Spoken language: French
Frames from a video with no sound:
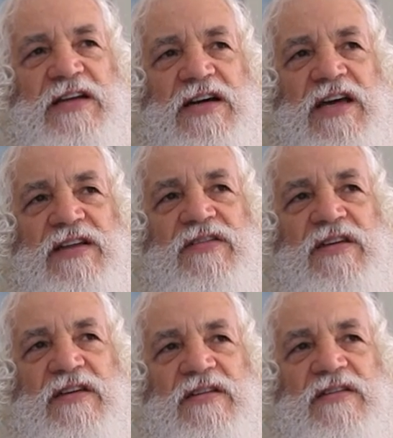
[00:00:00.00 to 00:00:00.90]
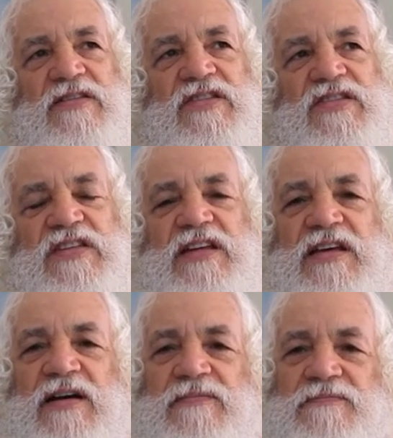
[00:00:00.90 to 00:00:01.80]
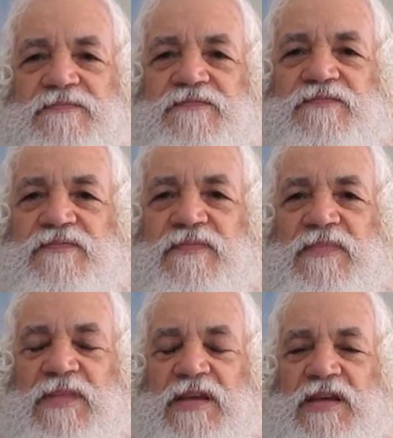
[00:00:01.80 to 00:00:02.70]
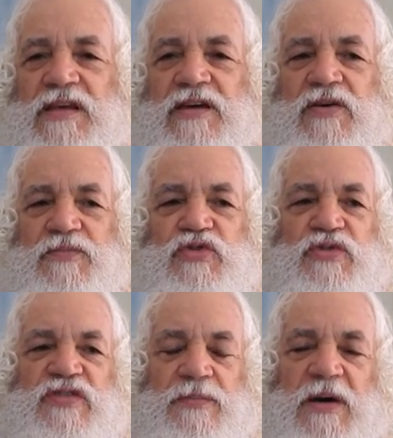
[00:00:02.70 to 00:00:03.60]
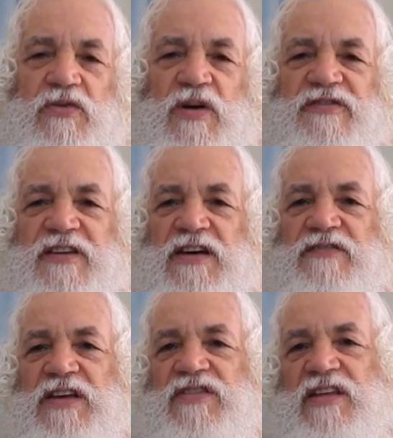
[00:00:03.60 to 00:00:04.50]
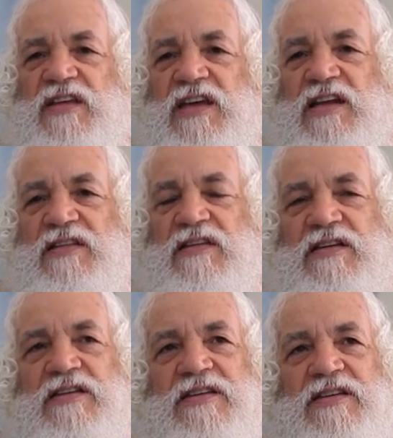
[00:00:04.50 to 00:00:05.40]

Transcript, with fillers: la réalité, c'est ce qu'il y a. Et comme tu ne sais pas quoi faire avec cette réalité,